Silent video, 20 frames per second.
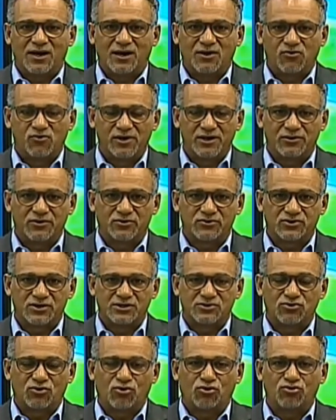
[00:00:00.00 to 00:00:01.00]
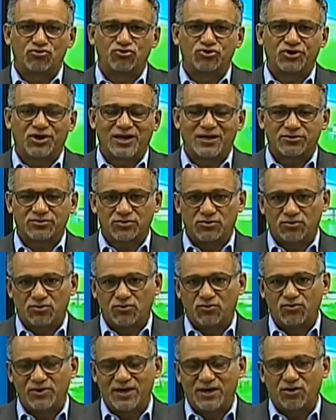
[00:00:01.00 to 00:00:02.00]
acuerdos, hizo contrato
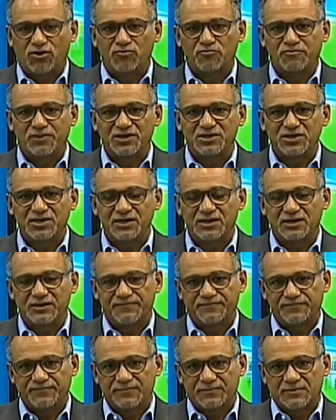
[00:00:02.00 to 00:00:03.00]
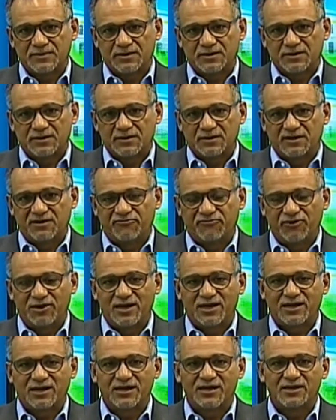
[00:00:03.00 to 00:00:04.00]
con una compañía que fue
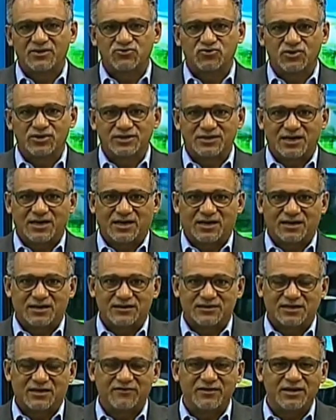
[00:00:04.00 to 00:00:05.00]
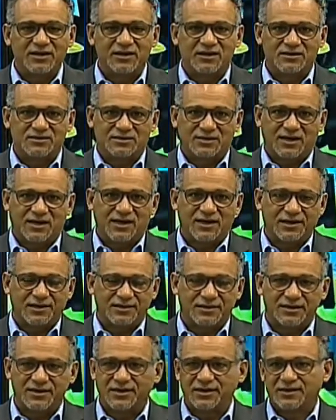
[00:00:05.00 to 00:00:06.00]
la que hizo esta, esta vía, esta
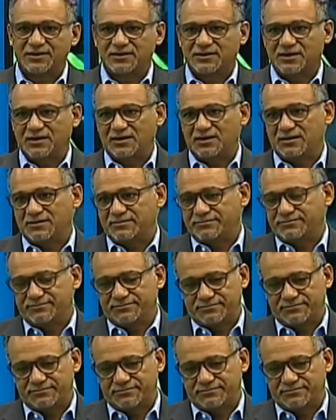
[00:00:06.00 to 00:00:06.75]
carretera, esta